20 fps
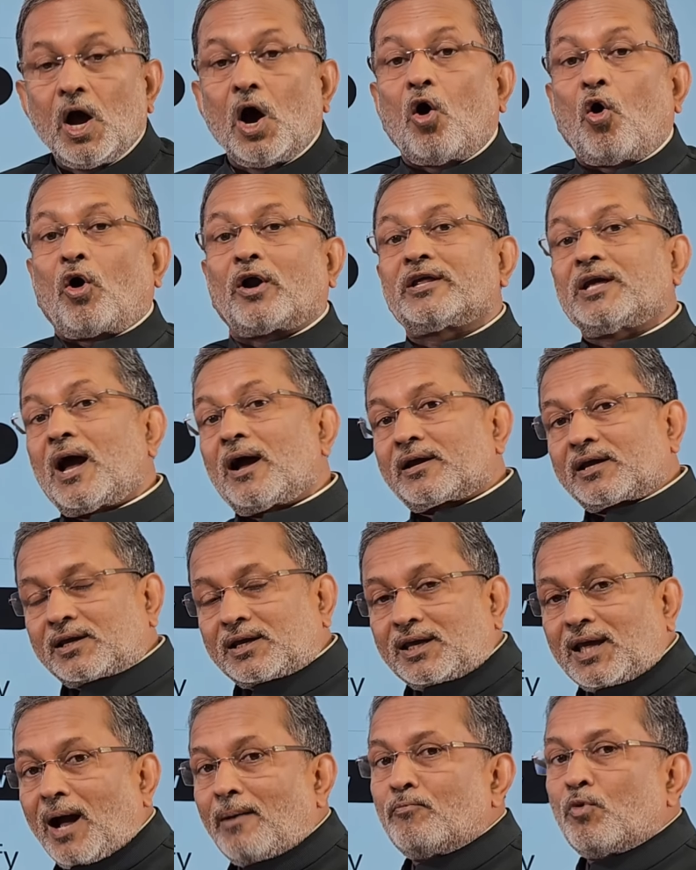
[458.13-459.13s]
और या
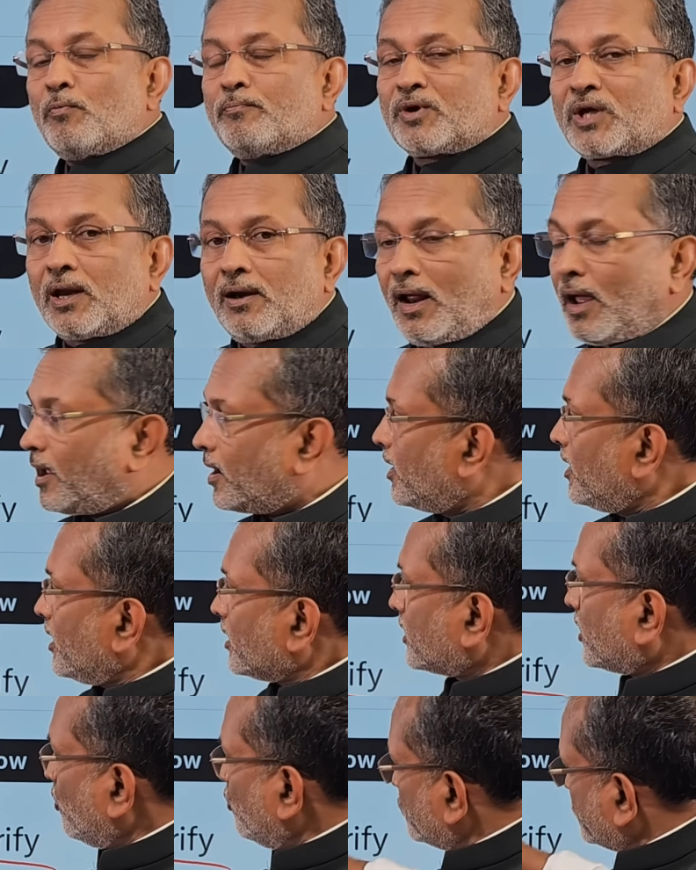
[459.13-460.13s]
क्या मुमकिन है
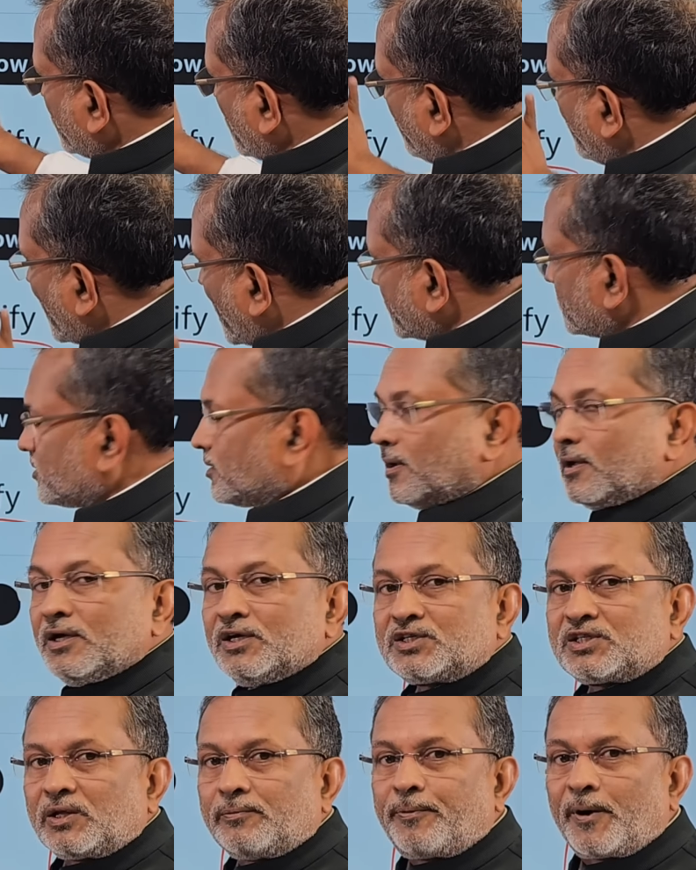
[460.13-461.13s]
कि उसके बाद
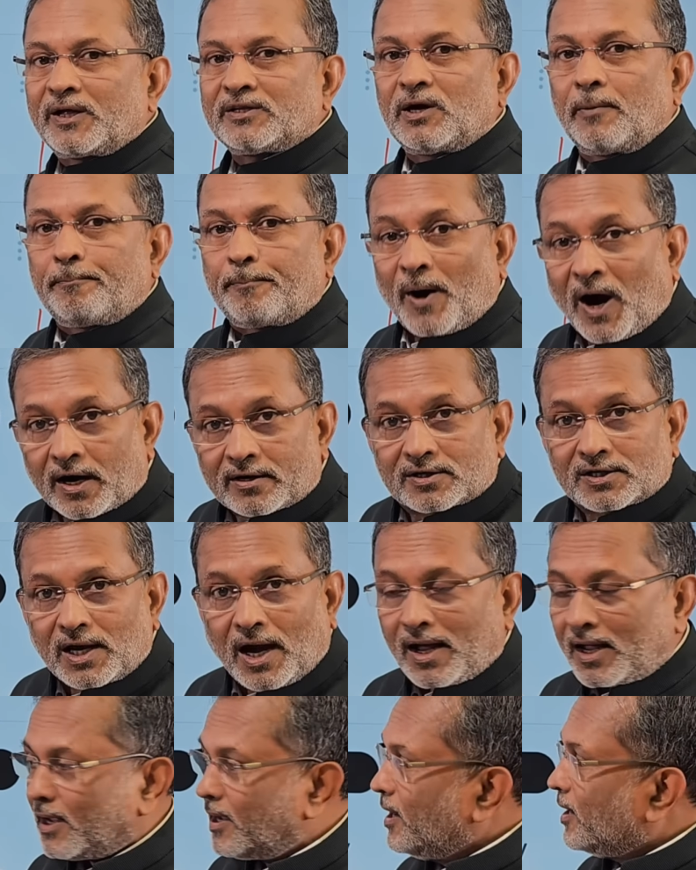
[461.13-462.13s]
इस्तीफा जब फट जाए